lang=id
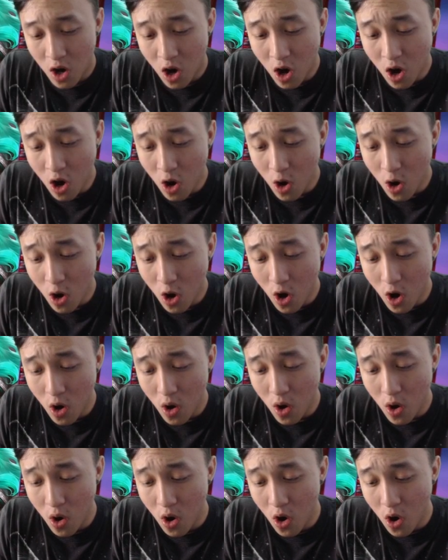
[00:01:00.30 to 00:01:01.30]
Oh, oh,
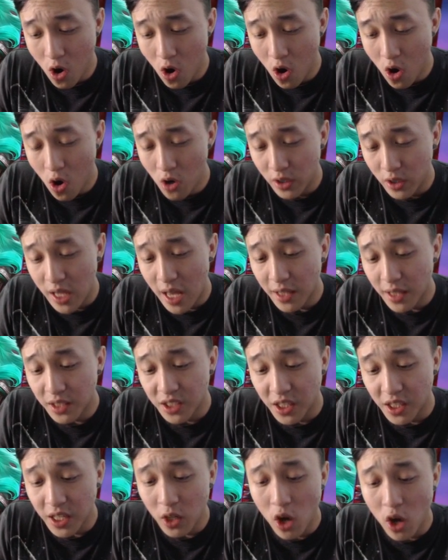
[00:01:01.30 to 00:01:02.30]
oh. Dan di
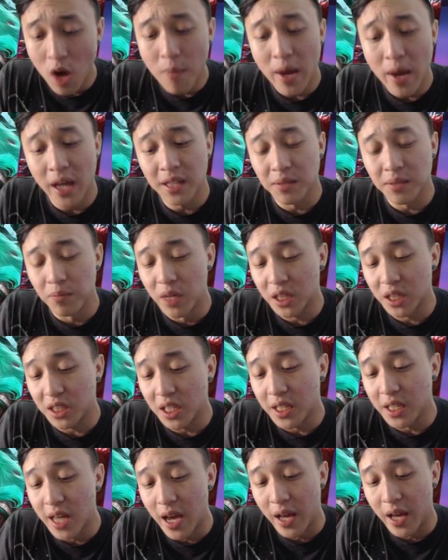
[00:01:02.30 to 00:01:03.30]
sini gue main
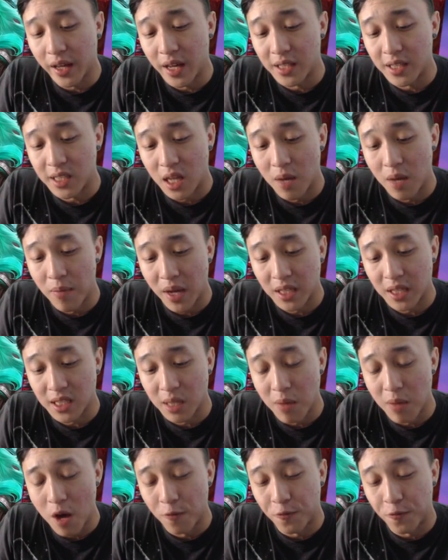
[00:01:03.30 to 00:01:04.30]
bertiga ya guys ya, main
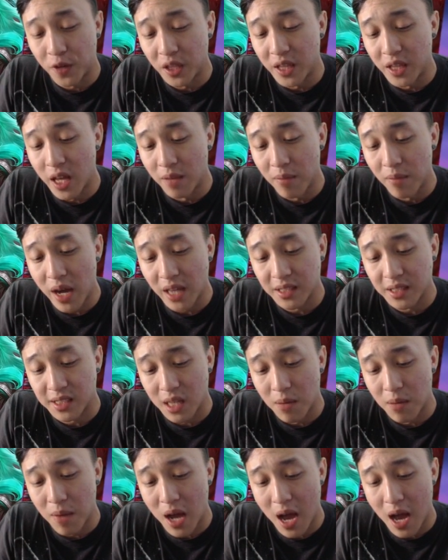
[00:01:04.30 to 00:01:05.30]
sama Finn dan main
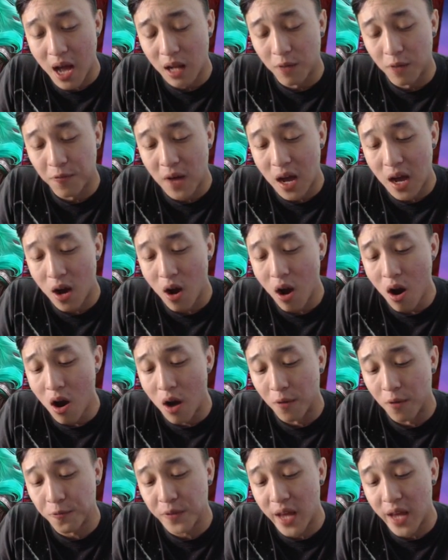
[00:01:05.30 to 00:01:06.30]
sama Alpha
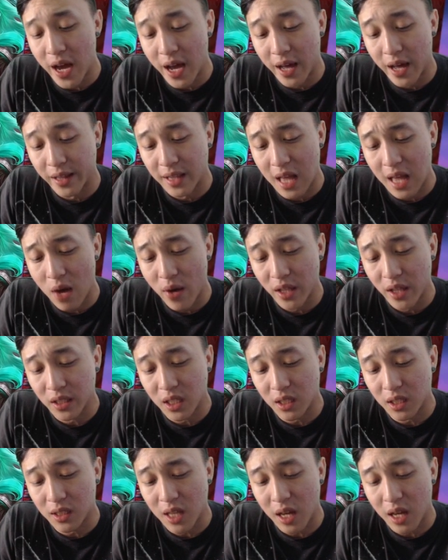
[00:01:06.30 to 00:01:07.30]
Off. Dan lawan
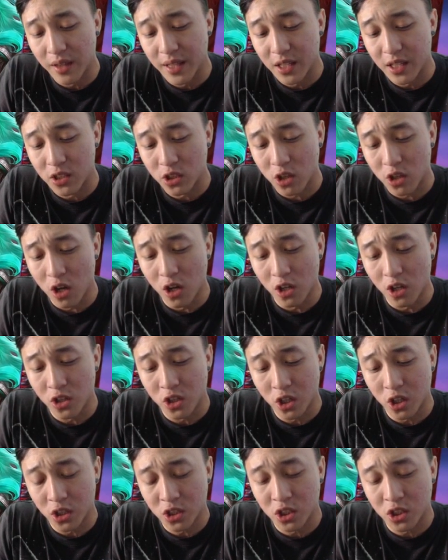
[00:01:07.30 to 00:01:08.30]
kita ada Solo
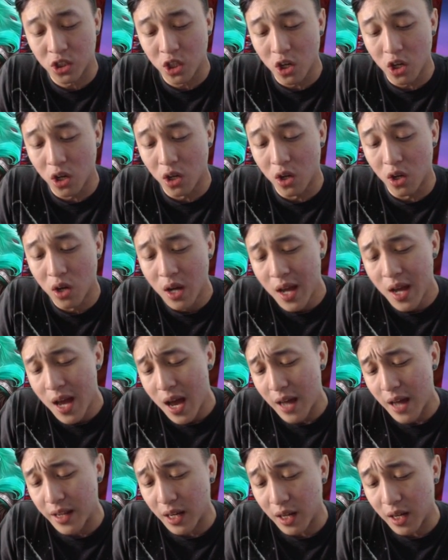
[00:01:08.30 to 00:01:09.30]
Yolo,
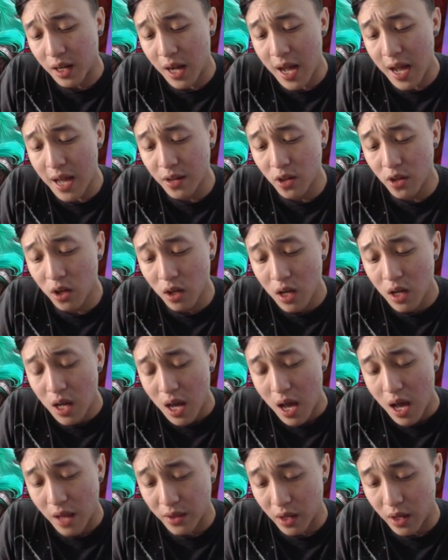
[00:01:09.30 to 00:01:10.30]
ada Kanok,
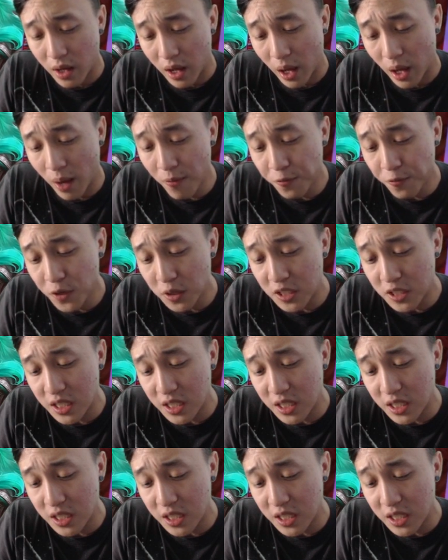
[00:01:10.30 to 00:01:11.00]
ada MV